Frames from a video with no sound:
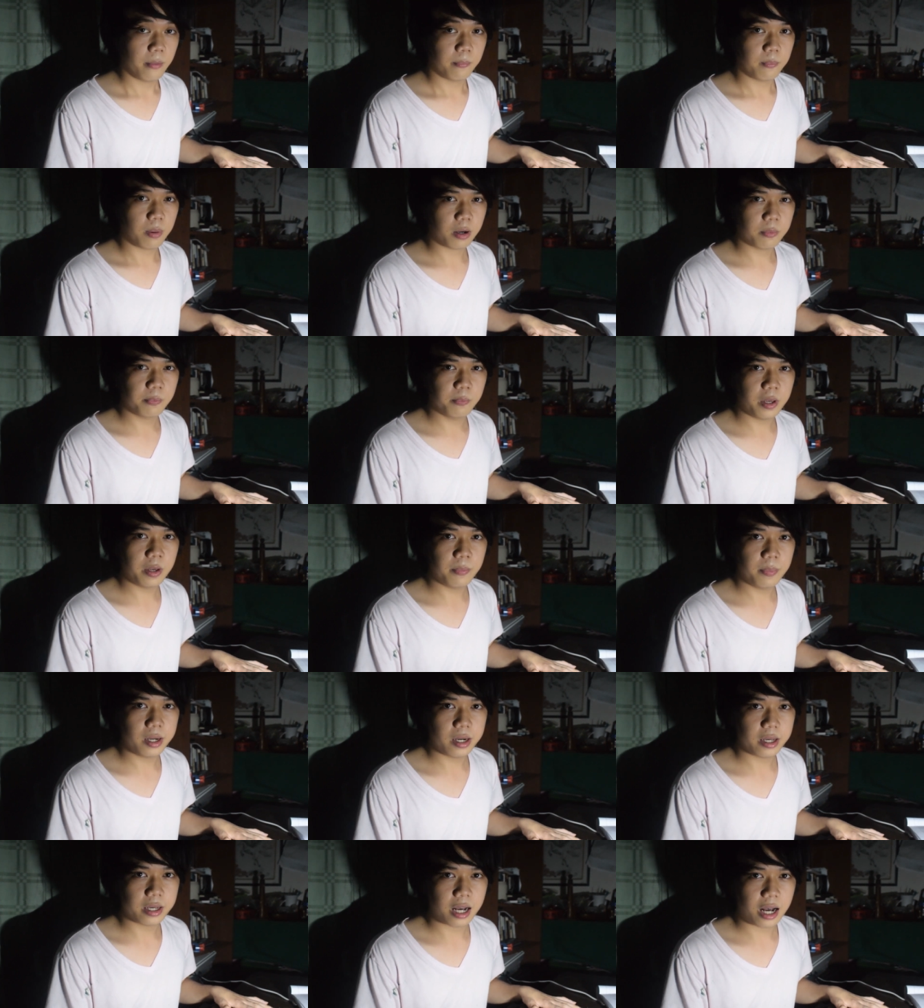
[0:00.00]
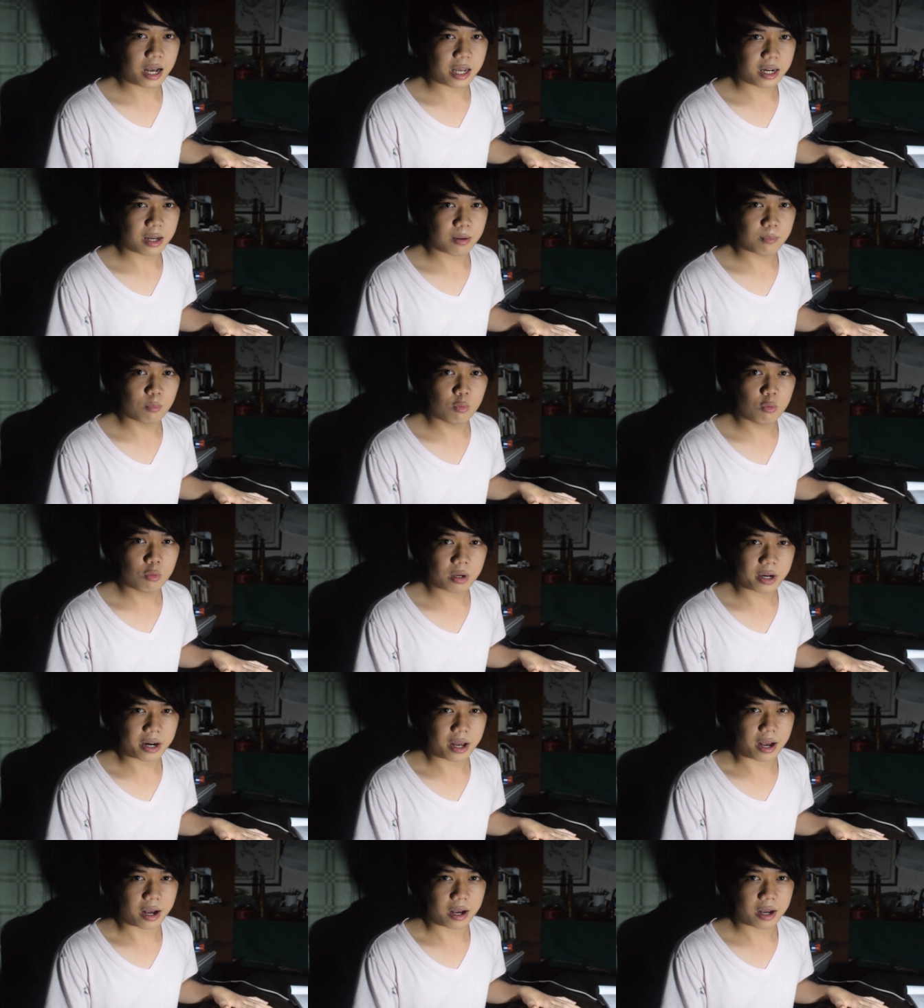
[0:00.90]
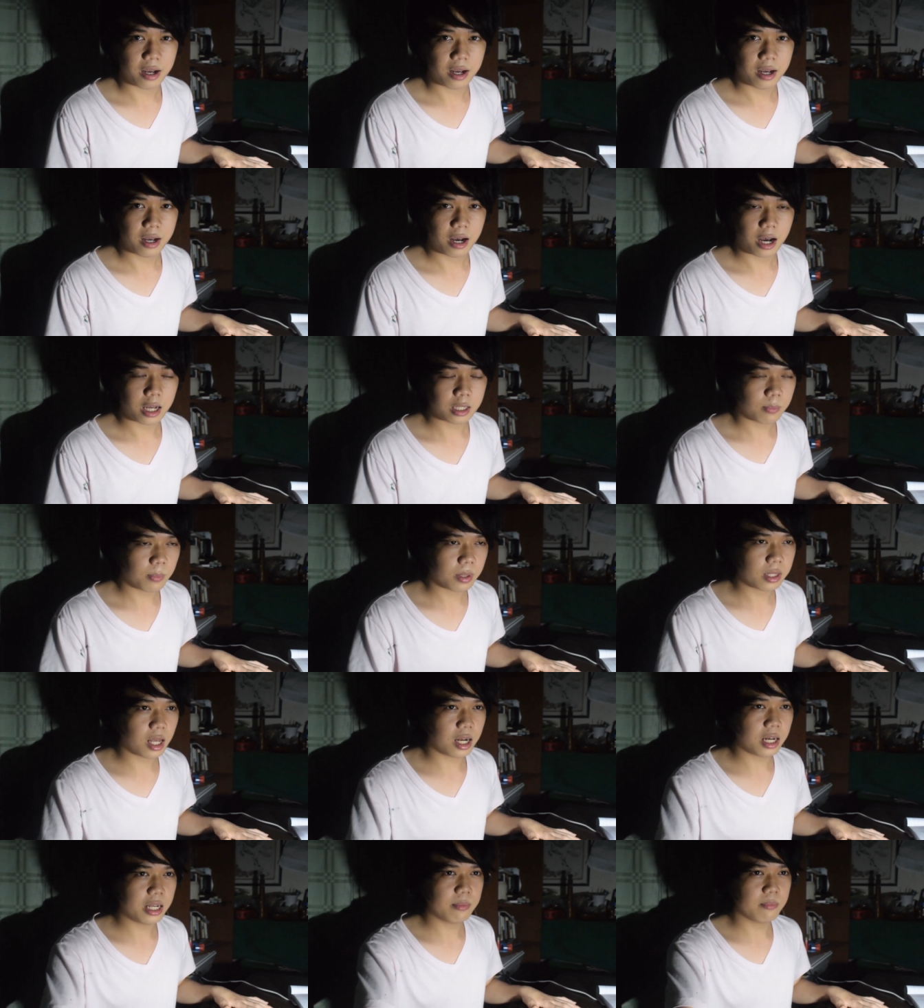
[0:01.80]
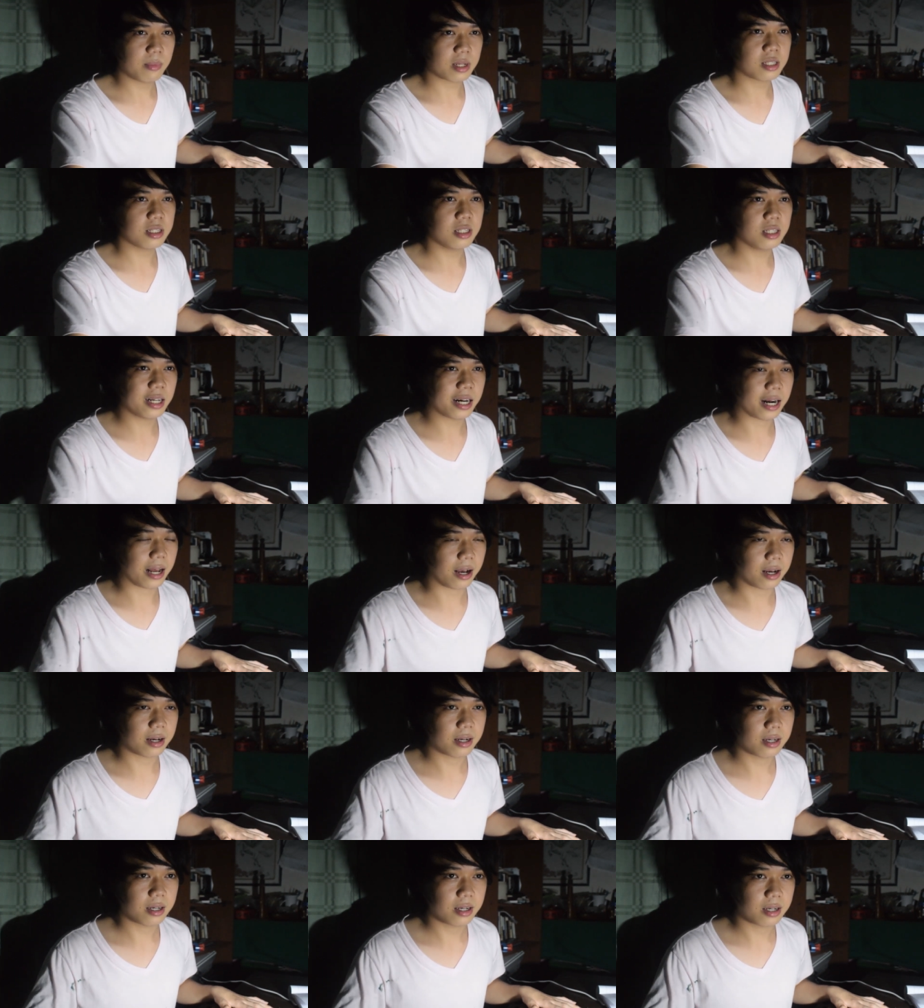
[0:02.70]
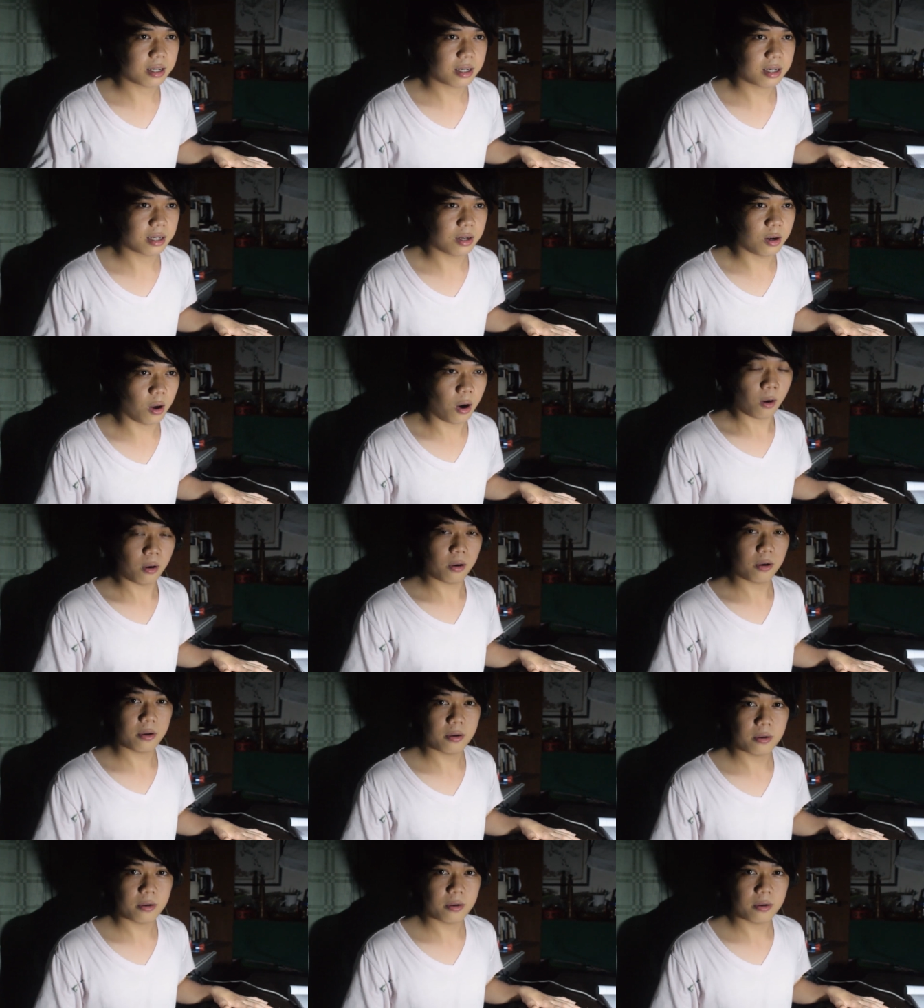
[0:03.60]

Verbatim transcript: pagbibili ka ng mura at madaling masira, no?